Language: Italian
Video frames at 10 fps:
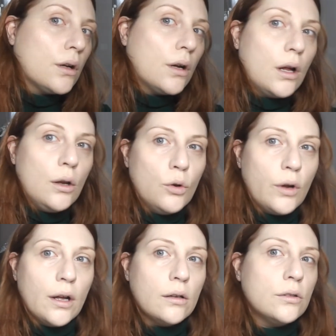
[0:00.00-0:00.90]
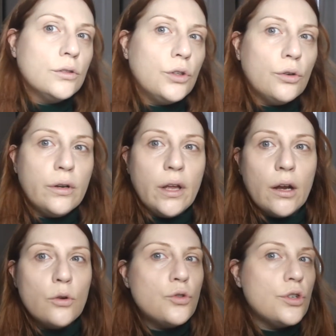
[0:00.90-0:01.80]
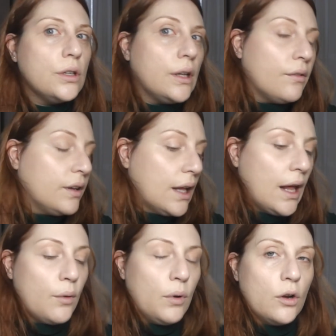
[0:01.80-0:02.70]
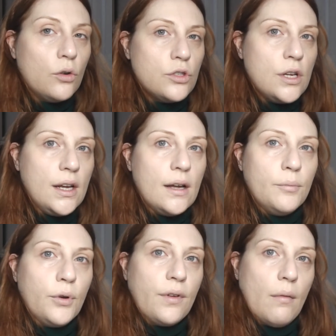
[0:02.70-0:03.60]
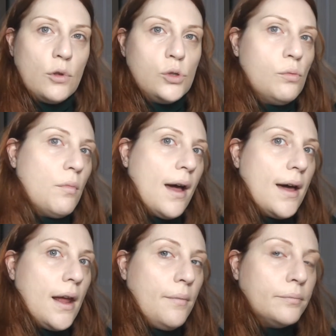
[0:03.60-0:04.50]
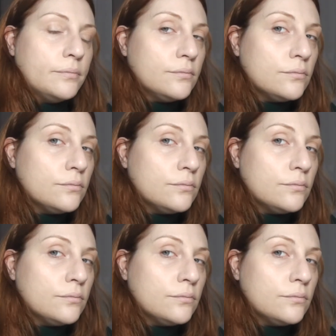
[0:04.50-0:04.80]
allora in teoria riuscite a vedere qualcosina proviamo a zoomare